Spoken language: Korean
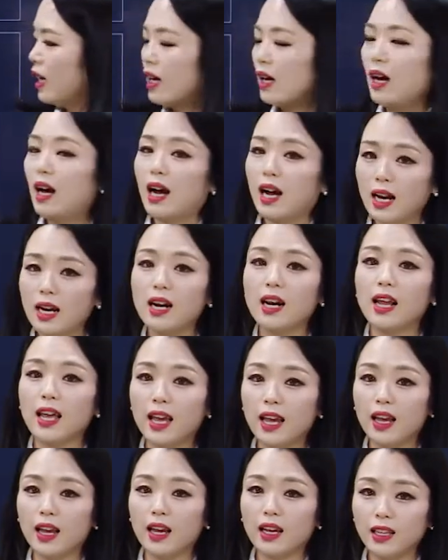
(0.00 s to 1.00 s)

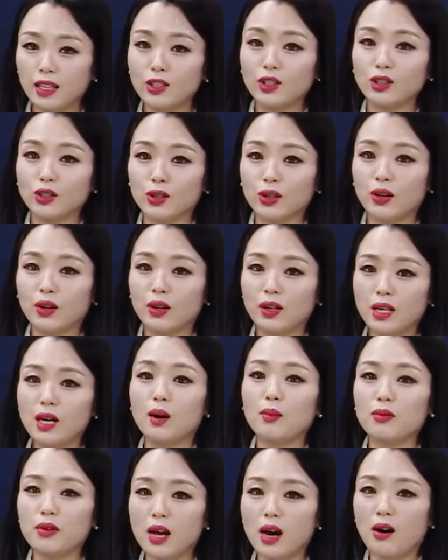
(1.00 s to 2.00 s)
할래? 이거죠.
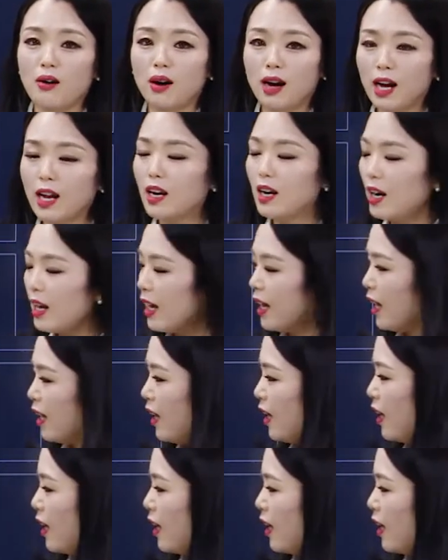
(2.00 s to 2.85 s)
要不要 할래?